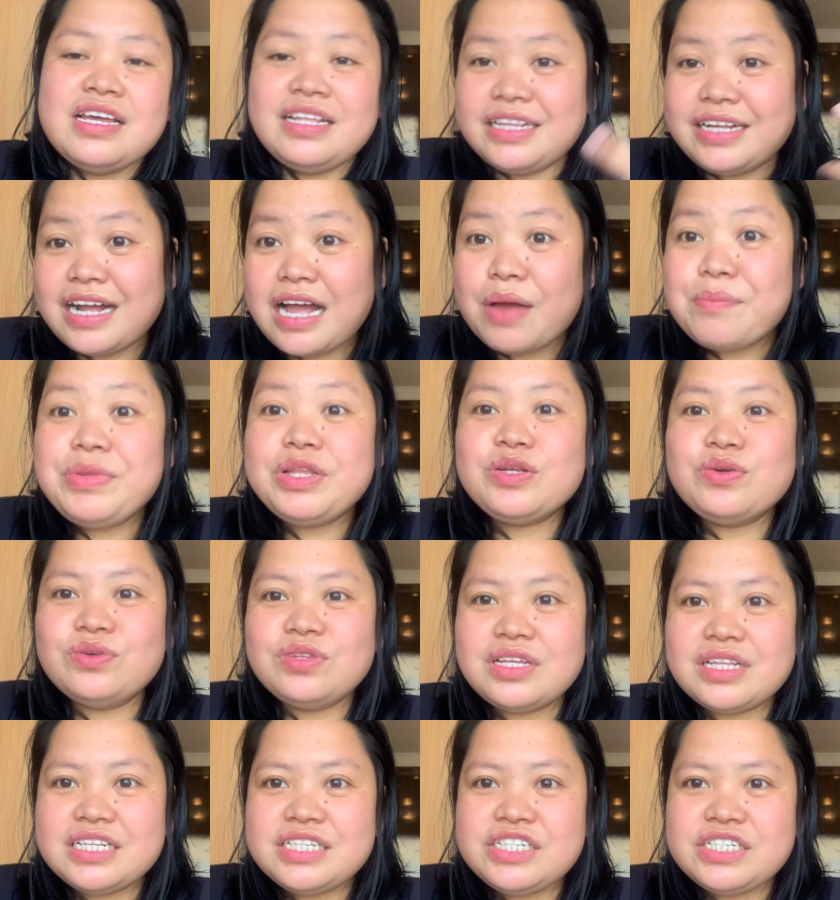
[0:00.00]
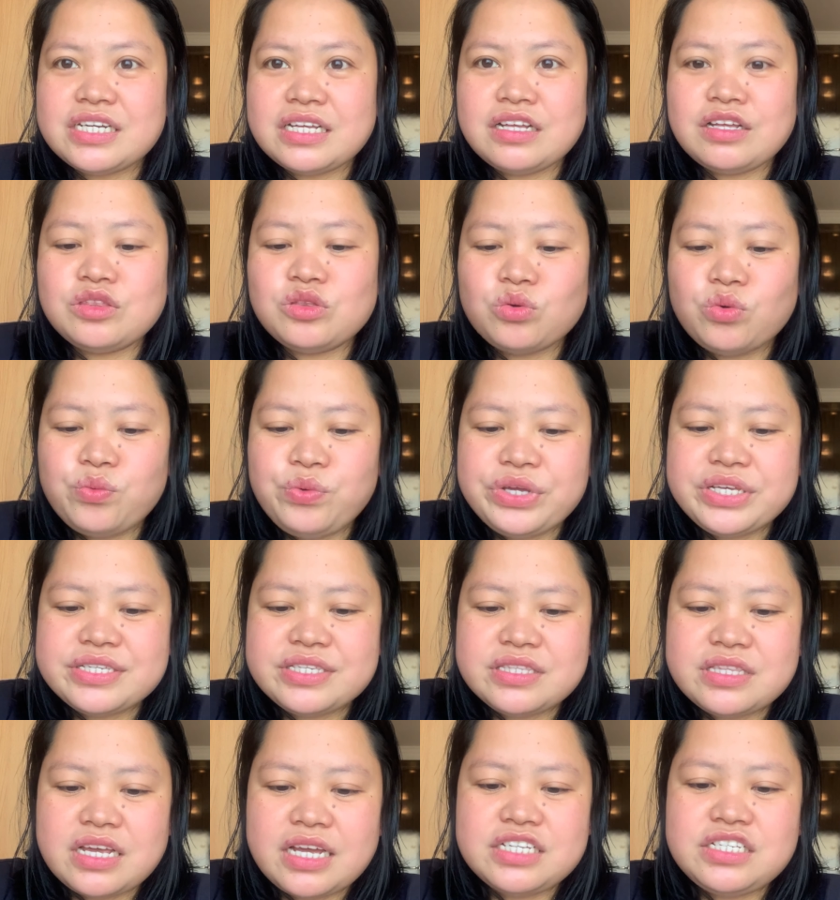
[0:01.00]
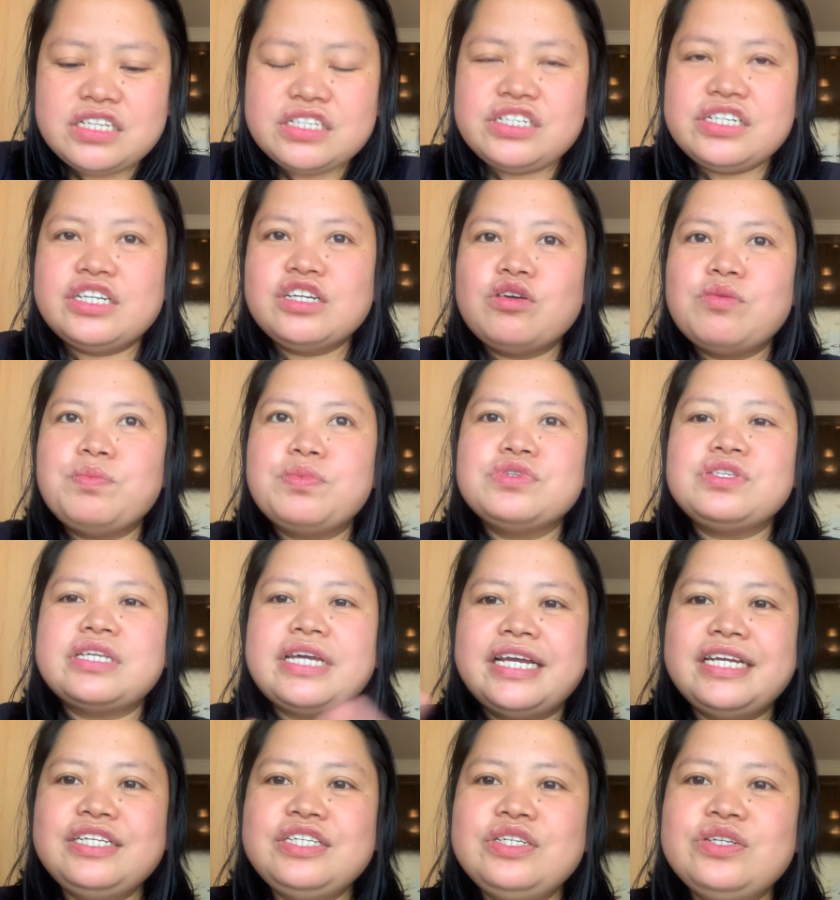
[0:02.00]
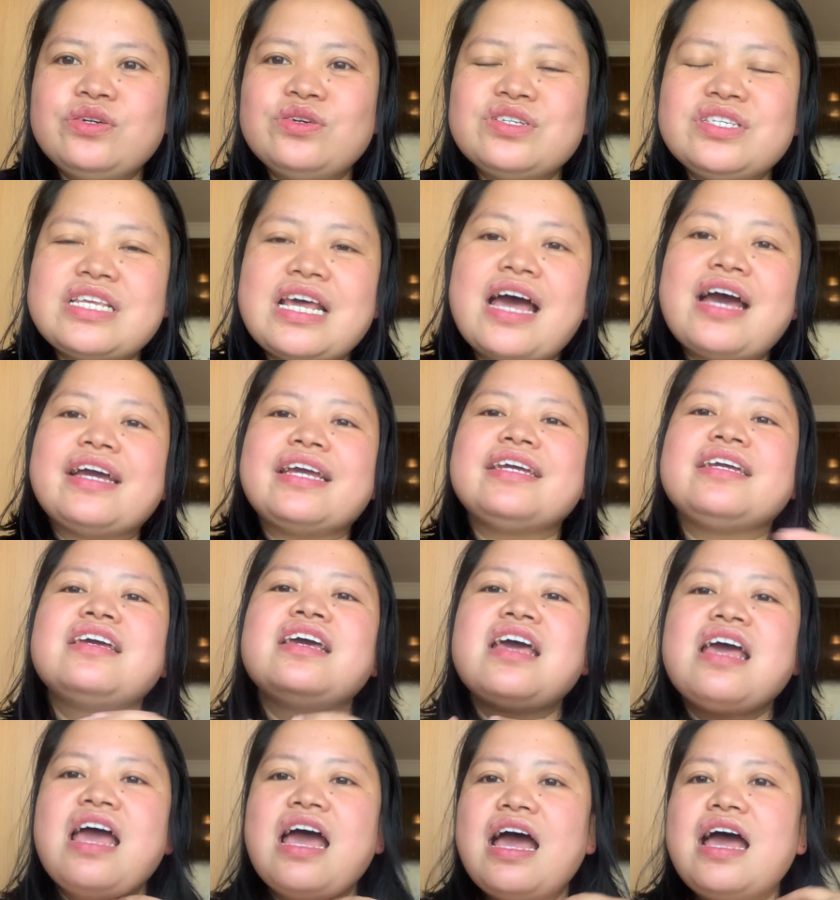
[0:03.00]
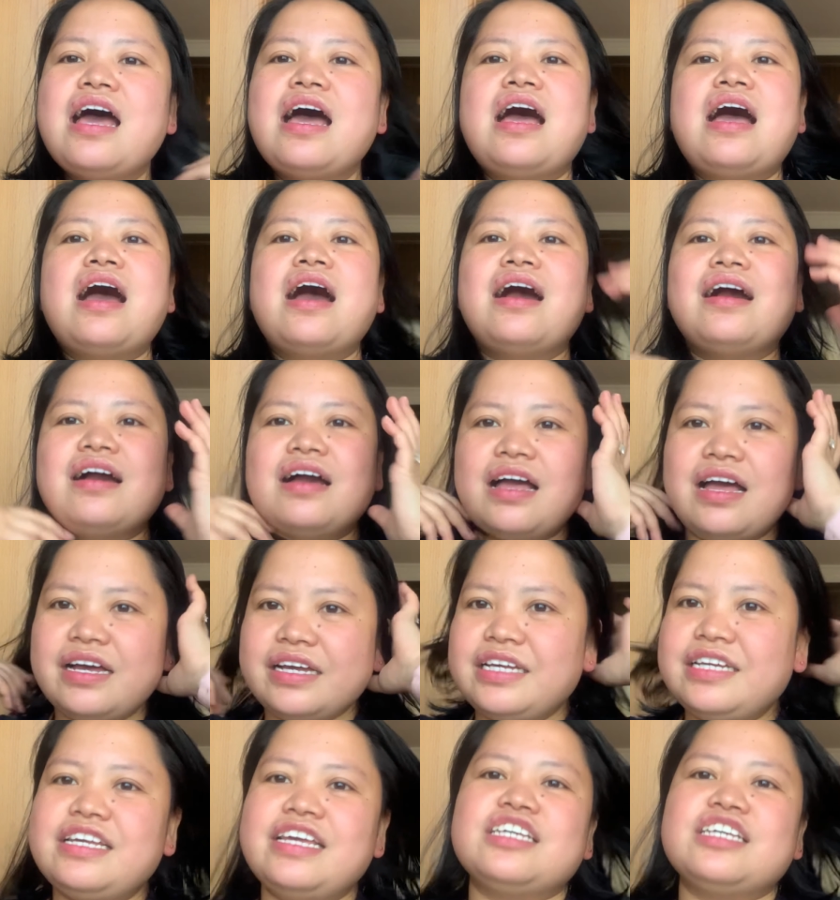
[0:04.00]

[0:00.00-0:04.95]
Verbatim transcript: Nagamit ko na rin siya ng 2 weeks na. I-share ko po sa inyo sa aking ang aking